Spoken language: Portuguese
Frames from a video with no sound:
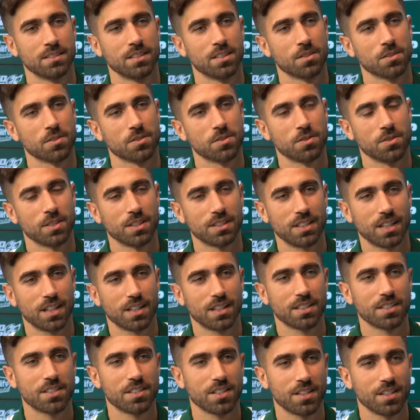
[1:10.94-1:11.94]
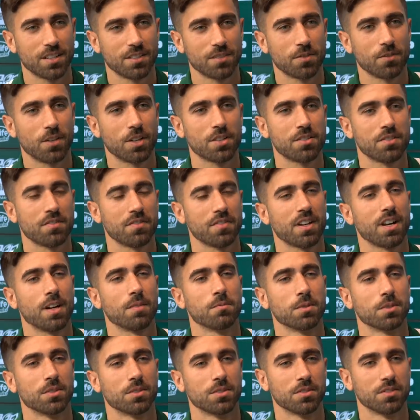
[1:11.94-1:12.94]
Então, sou um atacante que não gosta de ficar
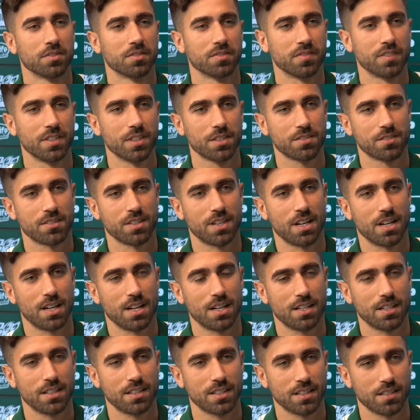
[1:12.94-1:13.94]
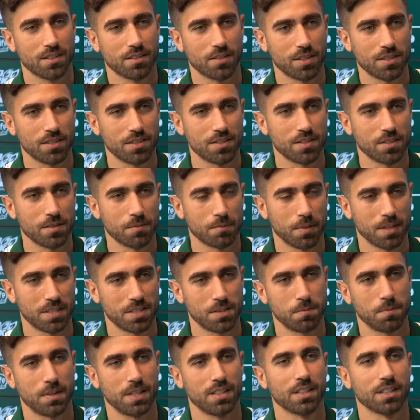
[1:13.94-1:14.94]
muito fixo na área, né? Gosto de
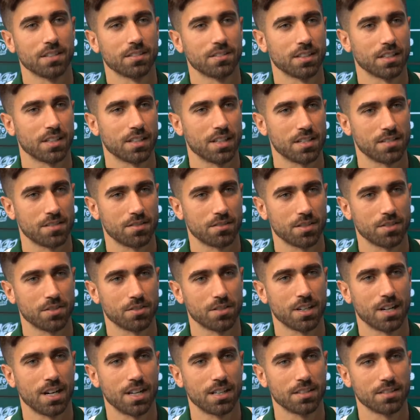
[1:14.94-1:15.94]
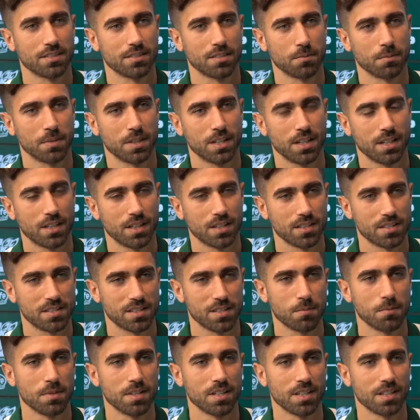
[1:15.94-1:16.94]
participar da criação das jogadas também,
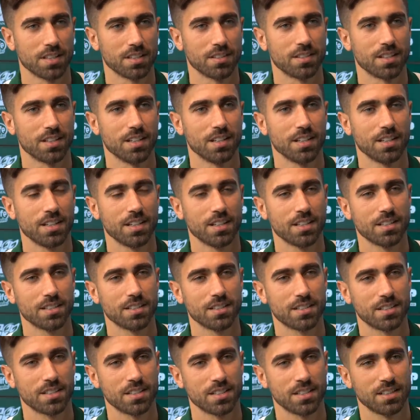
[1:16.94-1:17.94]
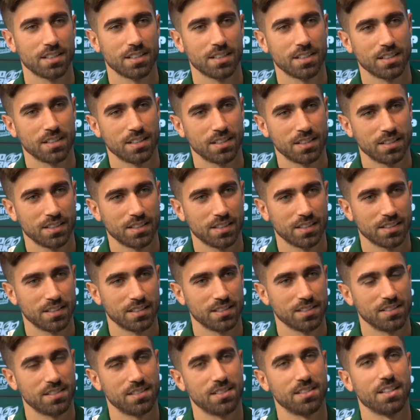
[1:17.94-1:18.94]
receber entrelinhas
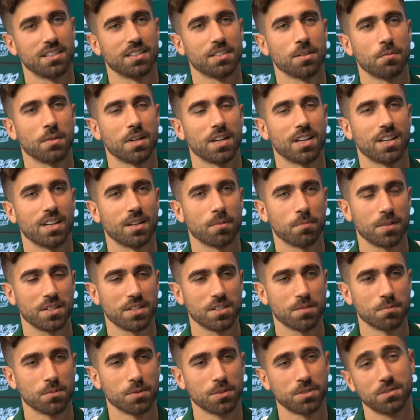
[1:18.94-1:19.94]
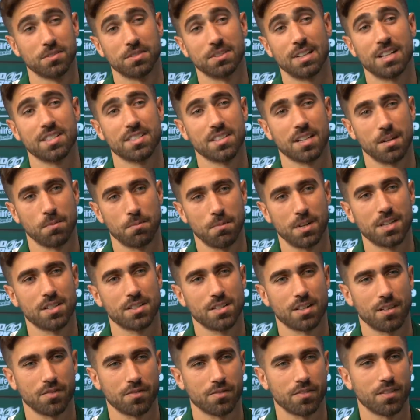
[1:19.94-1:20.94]
sei também, aprendi muito taticamente
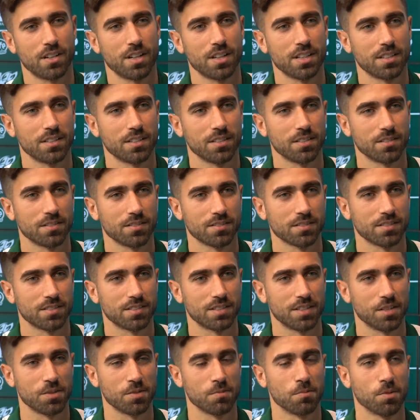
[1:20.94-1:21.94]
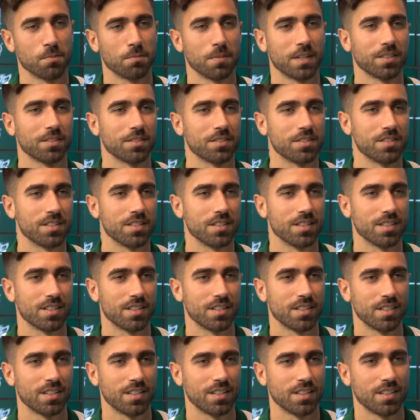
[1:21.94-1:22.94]
lá fora, então sei o momento de,
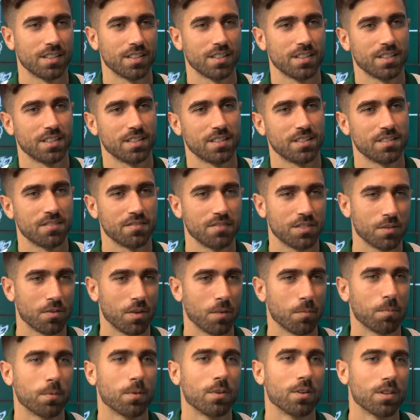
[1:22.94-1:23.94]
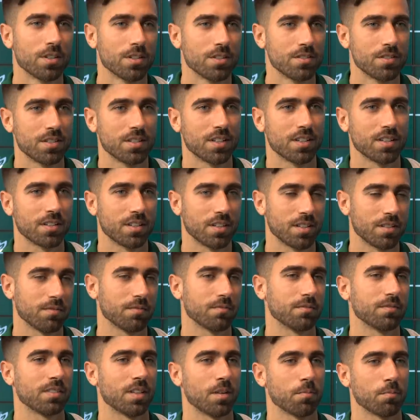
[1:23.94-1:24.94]
de vir no apoio, de
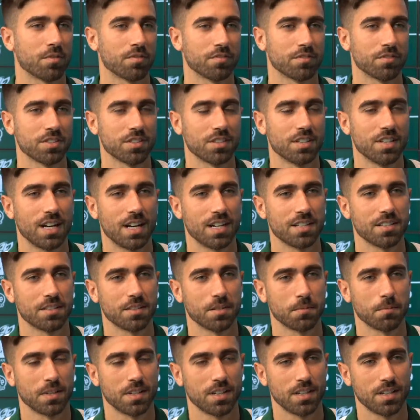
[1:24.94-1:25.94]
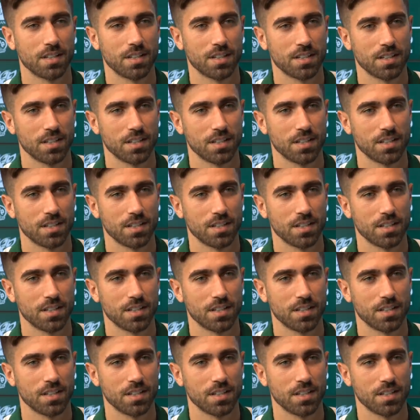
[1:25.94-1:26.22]
na profundidade também.